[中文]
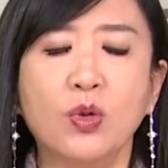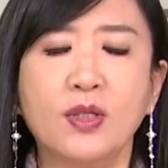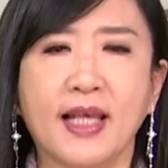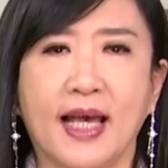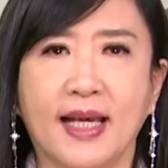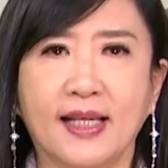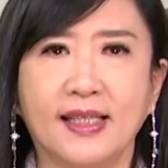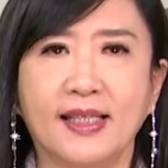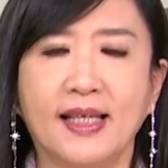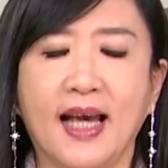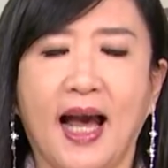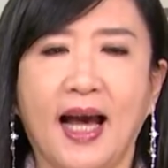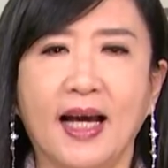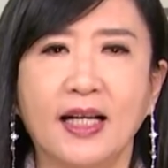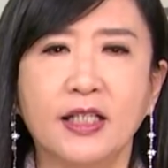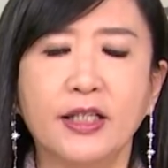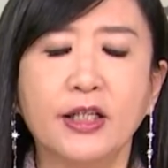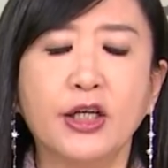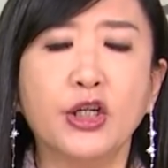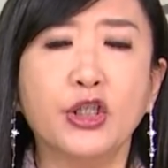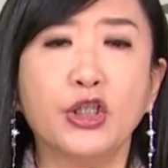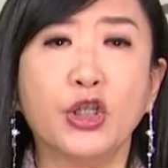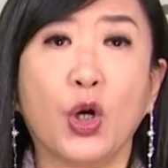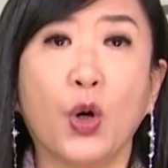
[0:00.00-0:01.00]
护伞下，
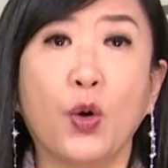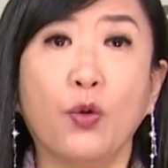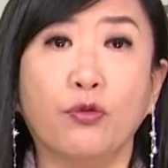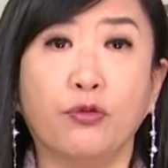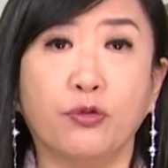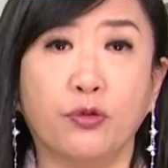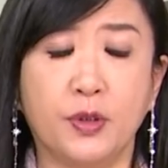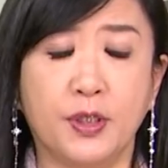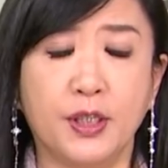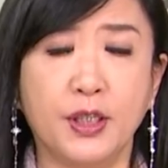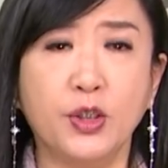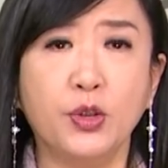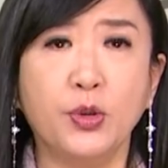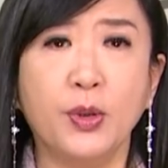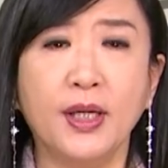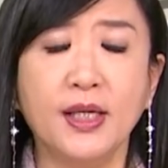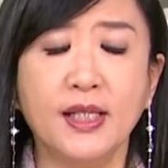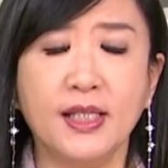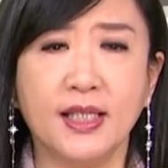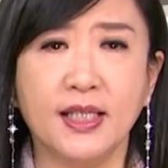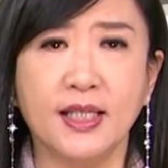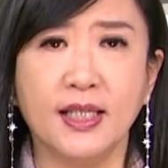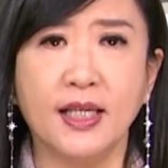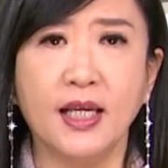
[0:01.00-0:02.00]
这个时候抚今追
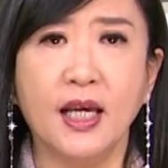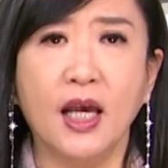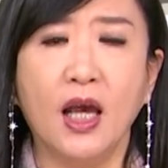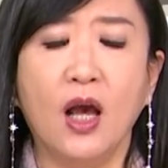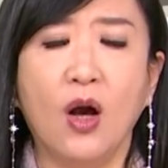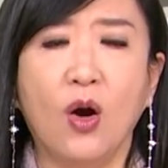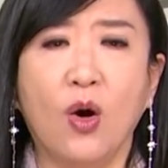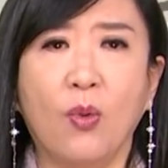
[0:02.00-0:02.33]
昔，